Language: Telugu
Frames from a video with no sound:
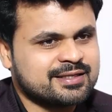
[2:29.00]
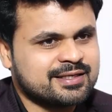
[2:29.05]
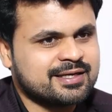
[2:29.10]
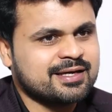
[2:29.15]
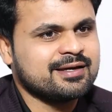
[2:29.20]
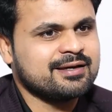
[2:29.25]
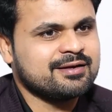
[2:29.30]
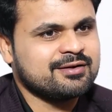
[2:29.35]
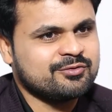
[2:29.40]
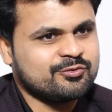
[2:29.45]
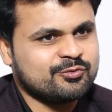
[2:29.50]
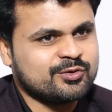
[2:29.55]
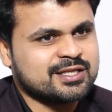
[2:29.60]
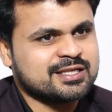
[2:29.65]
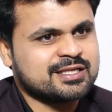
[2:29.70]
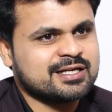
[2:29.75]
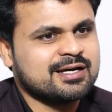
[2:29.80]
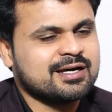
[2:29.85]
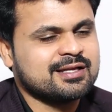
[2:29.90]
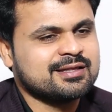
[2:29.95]
అందుకే
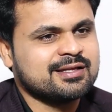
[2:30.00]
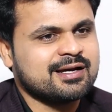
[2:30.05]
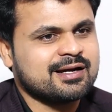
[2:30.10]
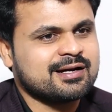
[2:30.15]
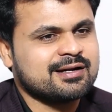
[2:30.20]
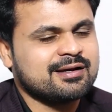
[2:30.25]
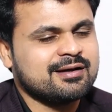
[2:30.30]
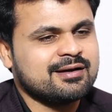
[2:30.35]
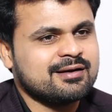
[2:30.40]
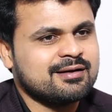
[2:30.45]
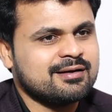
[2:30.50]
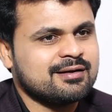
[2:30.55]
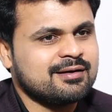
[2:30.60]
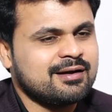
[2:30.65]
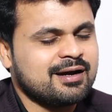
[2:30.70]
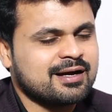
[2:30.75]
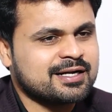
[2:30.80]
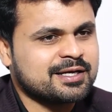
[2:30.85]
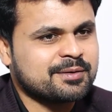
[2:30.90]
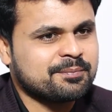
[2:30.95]
వంత గారిని అక్కడ
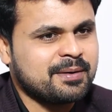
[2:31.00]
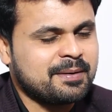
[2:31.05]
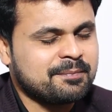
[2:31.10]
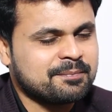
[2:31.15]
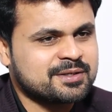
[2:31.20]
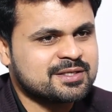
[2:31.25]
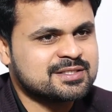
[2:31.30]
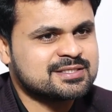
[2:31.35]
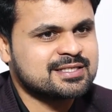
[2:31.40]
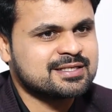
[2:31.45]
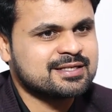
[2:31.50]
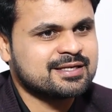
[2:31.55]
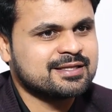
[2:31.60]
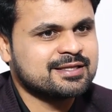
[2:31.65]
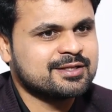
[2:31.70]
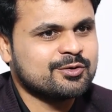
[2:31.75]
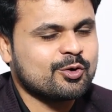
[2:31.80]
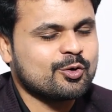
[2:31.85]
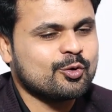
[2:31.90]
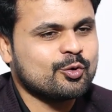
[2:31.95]
అక్కడికి పంపడం
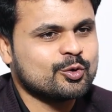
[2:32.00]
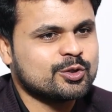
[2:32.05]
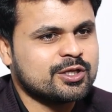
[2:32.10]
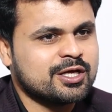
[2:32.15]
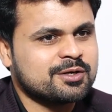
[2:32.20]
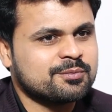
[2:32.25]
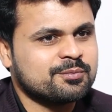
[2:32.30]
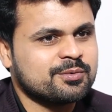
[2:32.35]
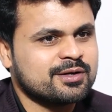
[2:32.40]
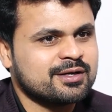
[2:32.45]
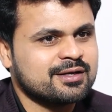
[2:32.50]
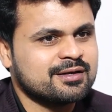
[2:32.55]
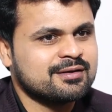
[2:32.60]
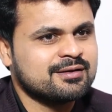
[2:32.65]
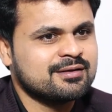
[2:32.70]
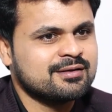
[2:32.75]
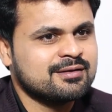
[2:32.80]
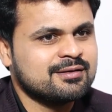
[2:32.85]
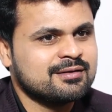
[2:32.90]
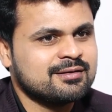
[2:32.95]
జరిగింది ఒక ఓదార్పుకి
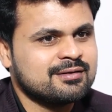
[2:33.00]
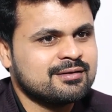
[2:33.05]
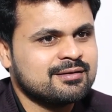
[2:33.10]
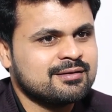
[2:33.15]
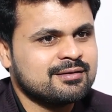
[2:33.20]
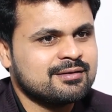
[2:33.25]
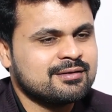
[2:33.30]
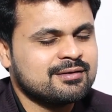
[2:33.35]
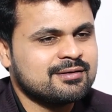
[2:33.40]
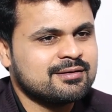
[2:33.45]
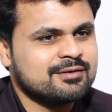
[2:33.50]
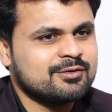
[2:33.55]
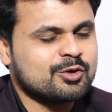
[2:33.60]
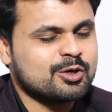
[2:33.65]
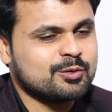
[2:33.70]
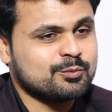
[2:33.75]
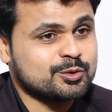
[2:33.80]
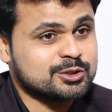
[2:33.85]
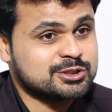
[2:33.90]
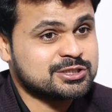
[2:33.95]

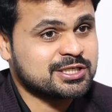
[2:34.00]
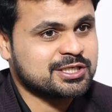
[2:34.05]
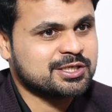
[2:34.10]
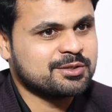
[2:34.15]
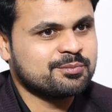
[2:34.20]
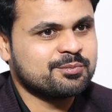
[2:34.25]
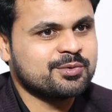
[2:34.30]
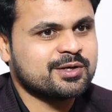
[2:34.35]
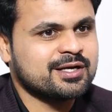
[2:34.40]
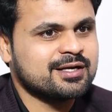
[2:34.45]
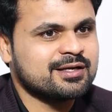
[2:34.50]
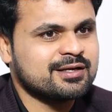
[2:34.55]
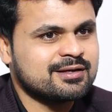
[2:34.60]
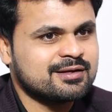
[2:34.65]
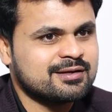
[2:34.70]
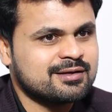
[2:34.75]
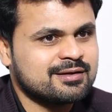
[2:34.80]
ఒక బుజ్జగింపుకి